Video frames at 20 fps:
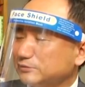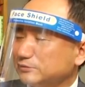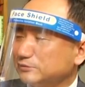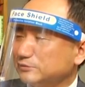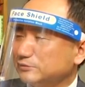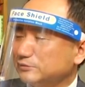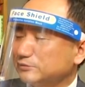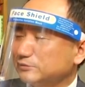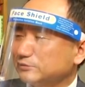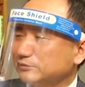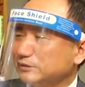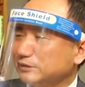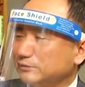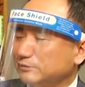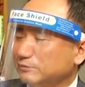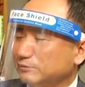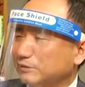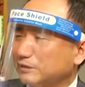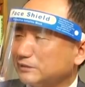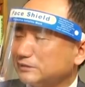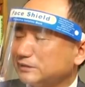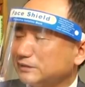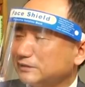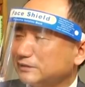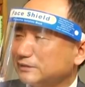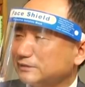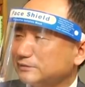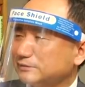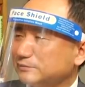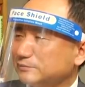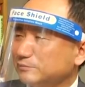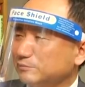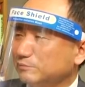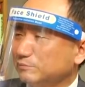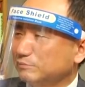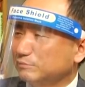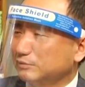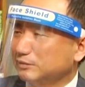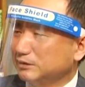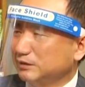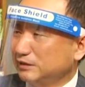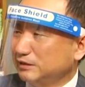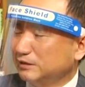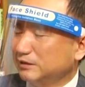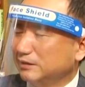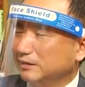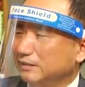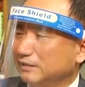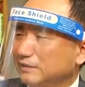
中旬以降かさんがつに